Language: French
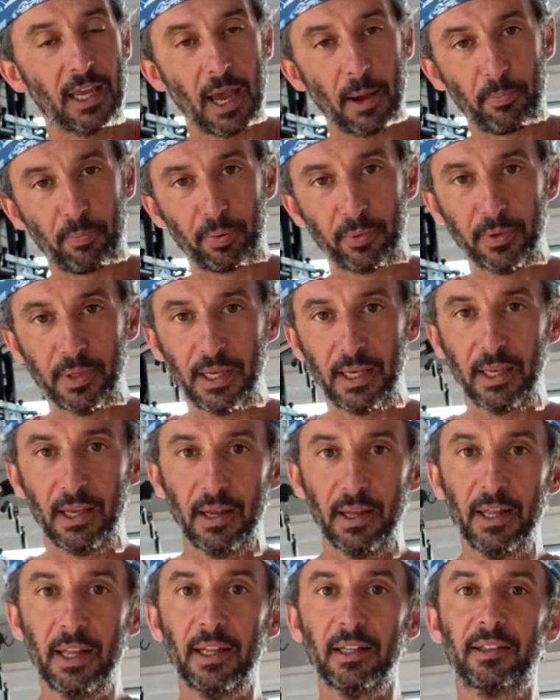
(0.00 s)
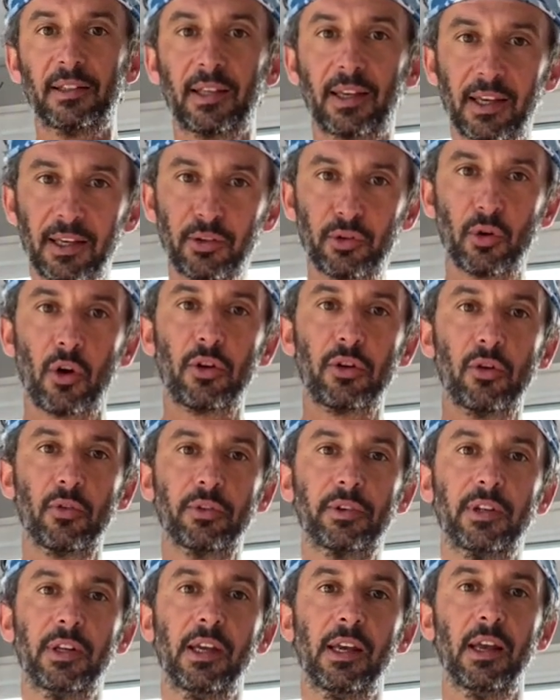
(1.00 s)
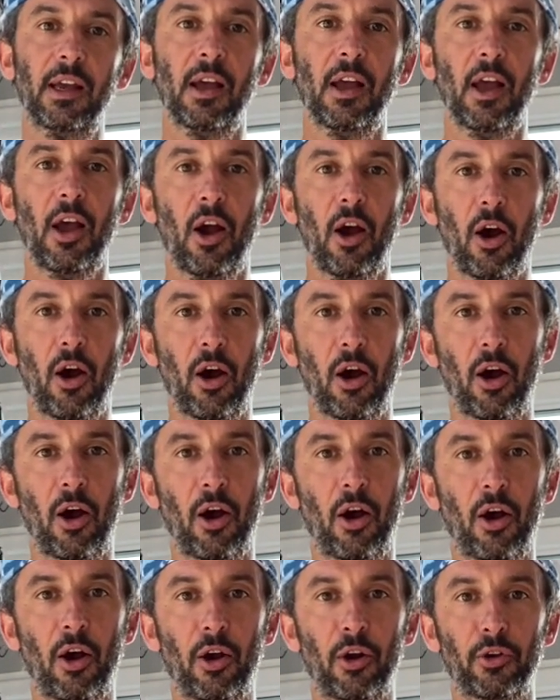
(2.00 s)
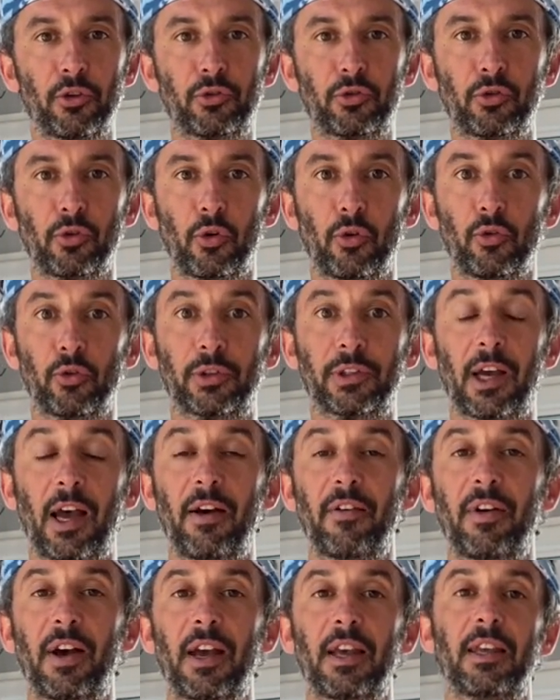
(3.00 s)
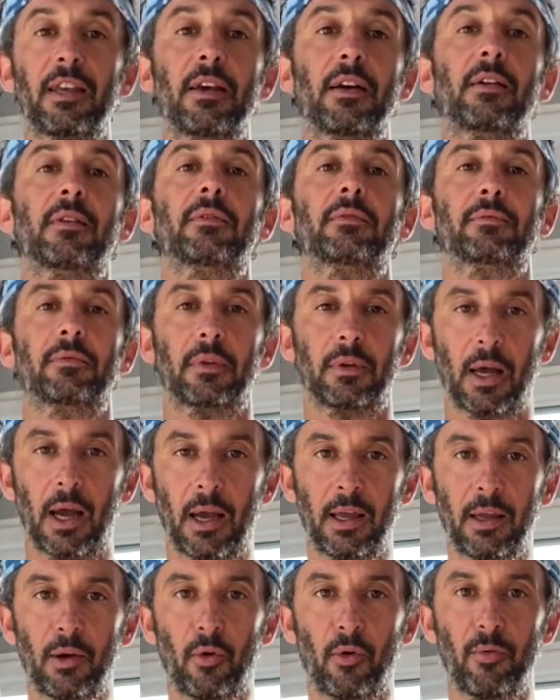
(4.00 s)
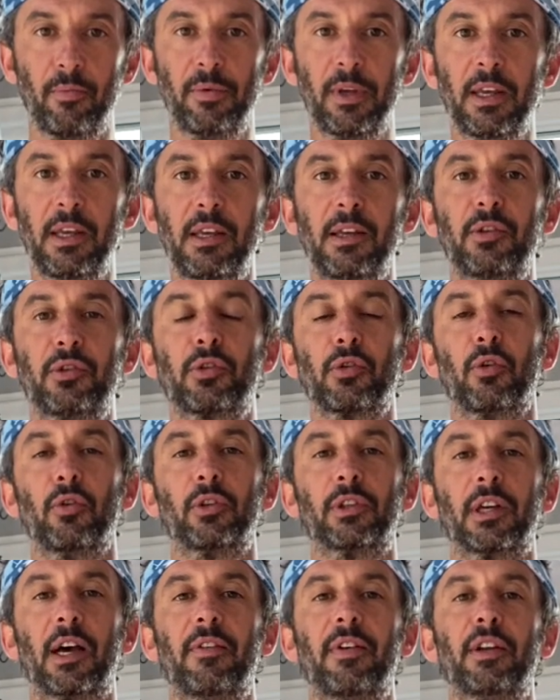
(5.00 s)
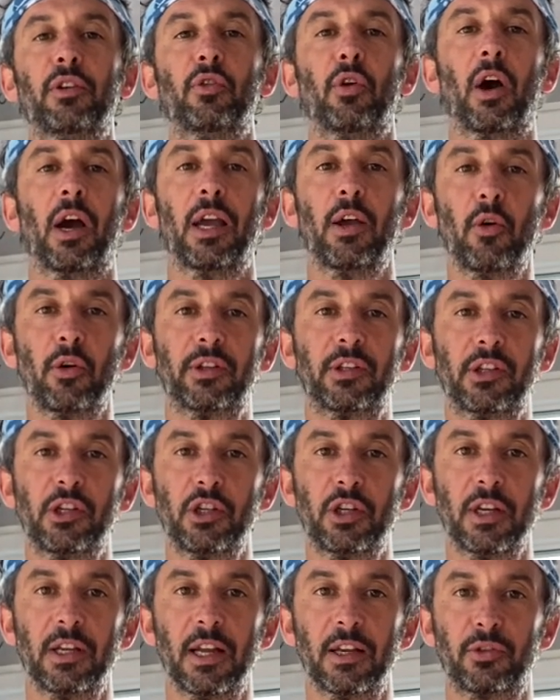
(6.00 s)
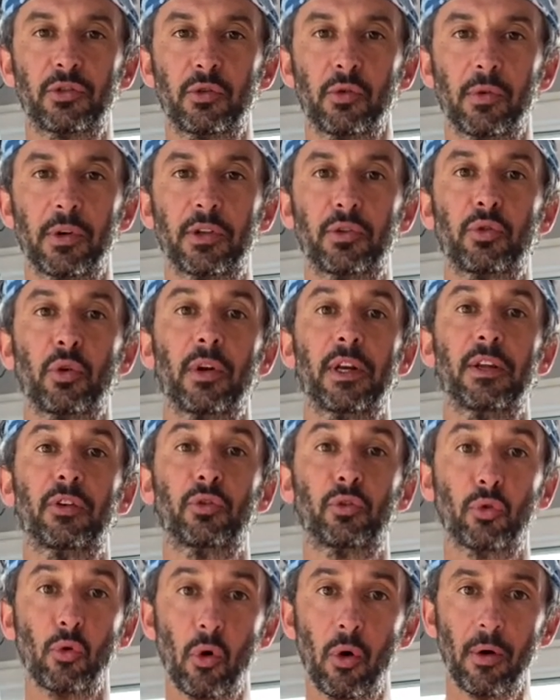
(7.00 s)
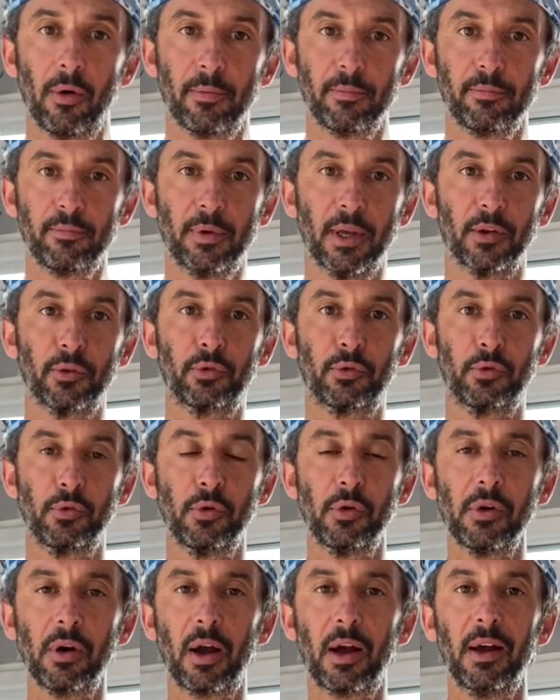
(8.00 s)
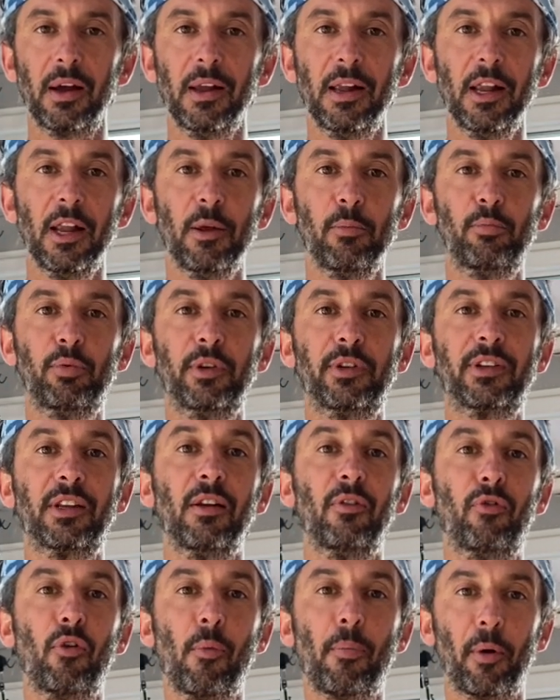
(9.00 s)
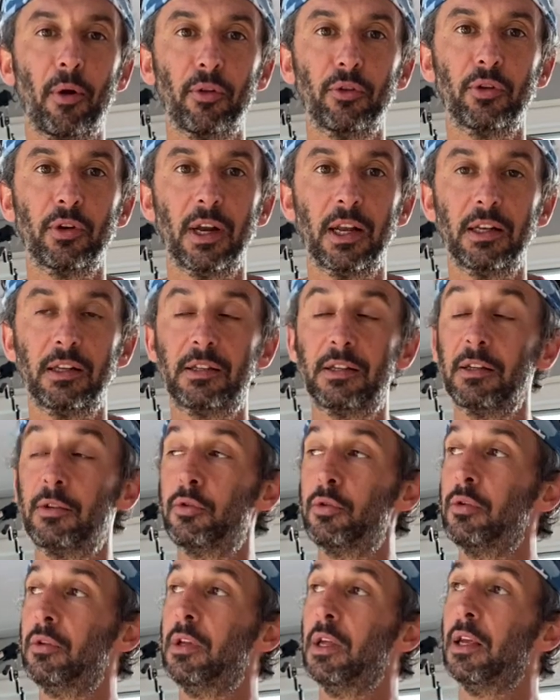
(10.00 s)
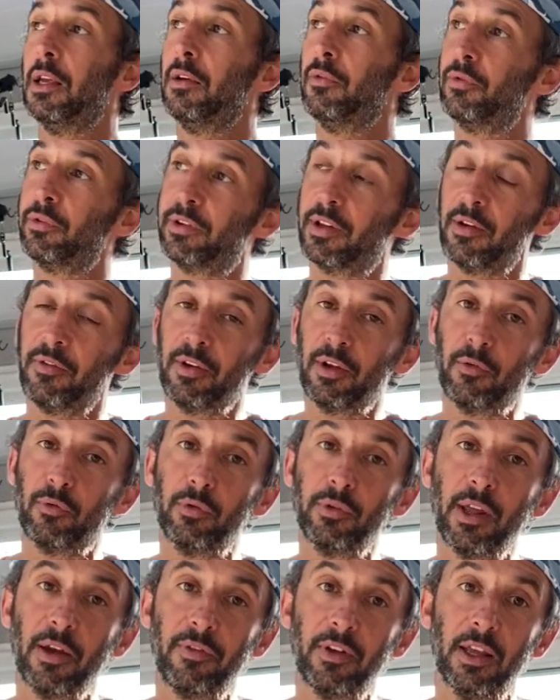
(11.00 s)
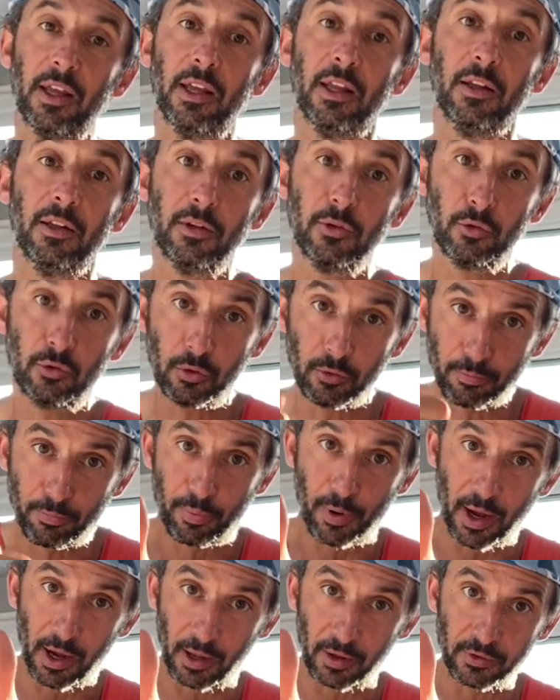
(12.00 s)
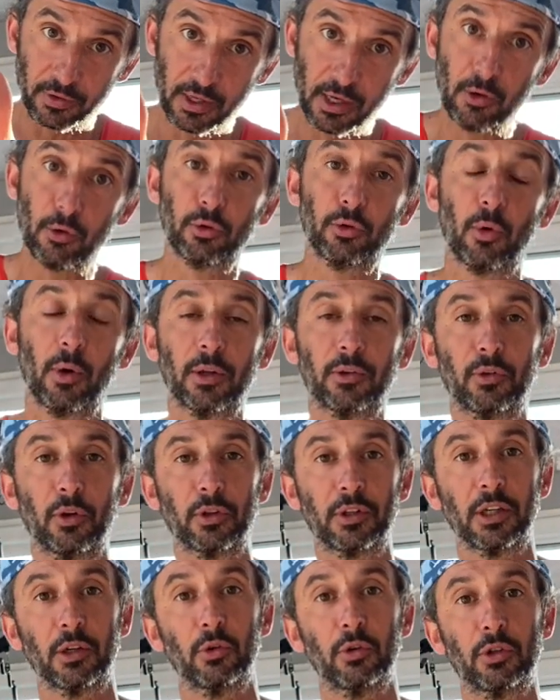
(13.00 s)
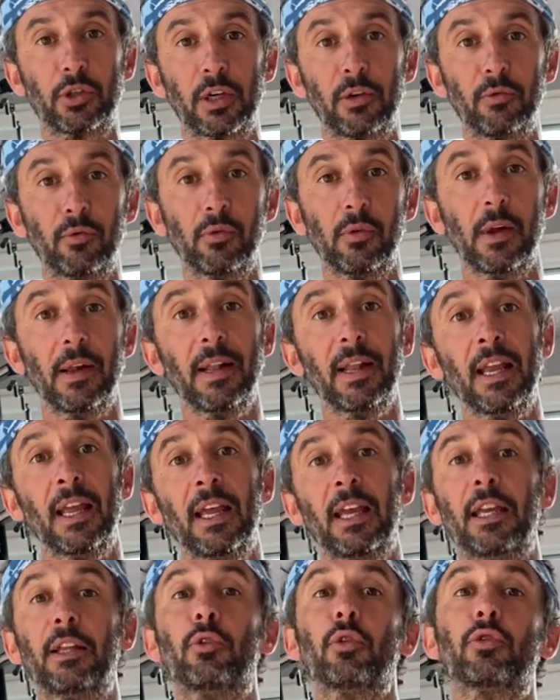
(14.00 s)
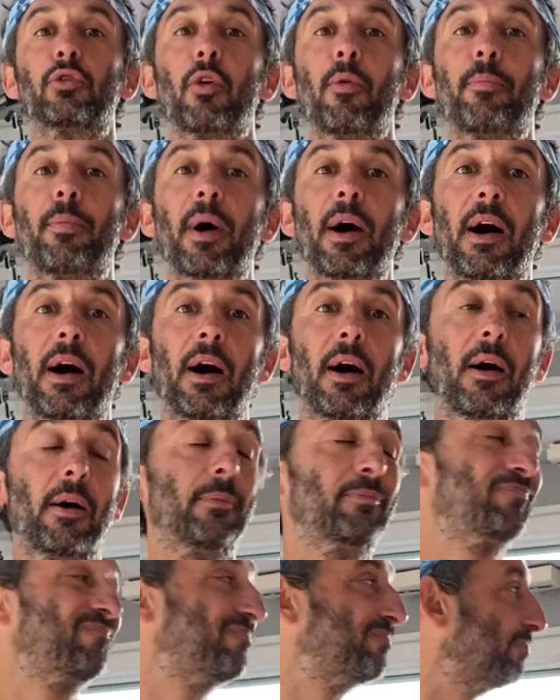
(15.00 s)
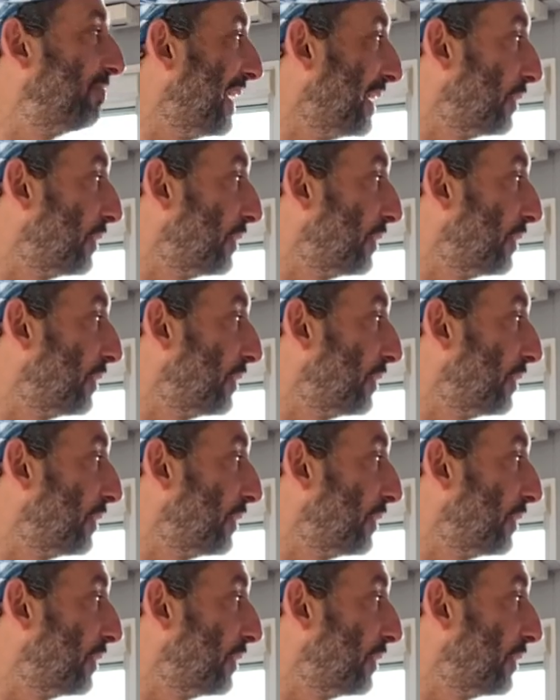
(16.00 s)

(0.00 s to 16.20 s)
et apnée très orientée euh, sur le travail aérobie, sur le travail de réoxygénation et sur les sauts, bien sûr puisqu'il faut prendre de l'altitude et vous savez que vous n'avez d'une part ni le droit de sortir de chez vous et d'autre part pas